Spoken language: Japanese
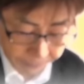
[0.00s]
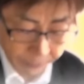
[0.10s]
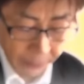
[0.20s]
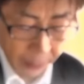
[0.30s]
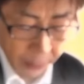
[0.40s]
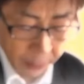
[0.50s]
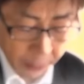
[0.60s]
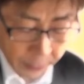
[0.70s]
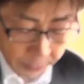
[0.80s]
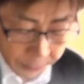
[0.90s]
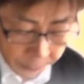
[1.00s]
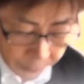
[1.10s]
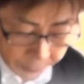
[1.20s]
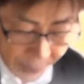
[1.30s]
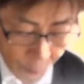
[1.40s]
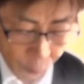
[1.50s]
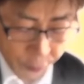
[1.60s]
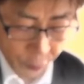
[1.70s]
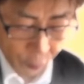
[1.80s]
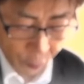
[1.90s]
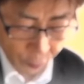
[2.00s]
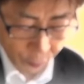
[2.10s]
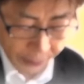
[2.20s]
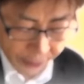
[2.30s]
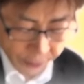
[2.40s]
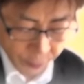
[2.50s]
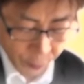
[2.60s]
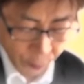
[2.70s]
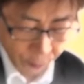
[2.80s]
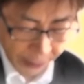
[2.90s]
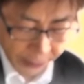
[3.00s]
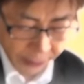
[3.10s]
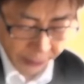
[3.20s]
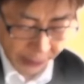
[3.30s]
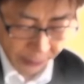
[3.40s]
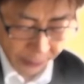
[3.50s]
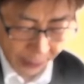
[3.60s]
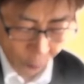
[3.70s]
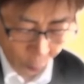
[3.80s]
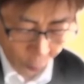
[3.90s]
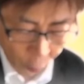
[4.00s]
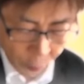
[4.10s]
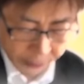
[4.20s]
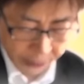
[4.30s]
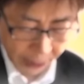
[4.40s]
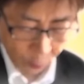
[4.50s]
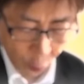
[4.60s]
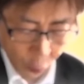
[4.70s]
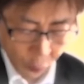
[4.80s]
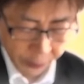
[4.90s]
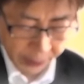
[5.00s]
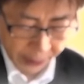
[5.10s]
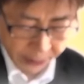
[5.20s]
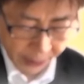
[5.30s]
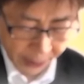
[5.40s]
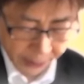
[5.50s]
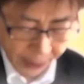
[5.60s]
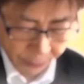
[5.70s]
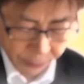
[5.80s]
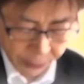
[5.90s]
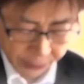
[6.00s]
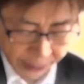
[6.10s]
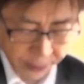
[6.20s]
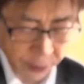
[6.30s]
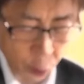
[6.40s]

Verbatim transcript: 士は青ざめた額に太いしわを織り込ませてうなるようにため息をついた。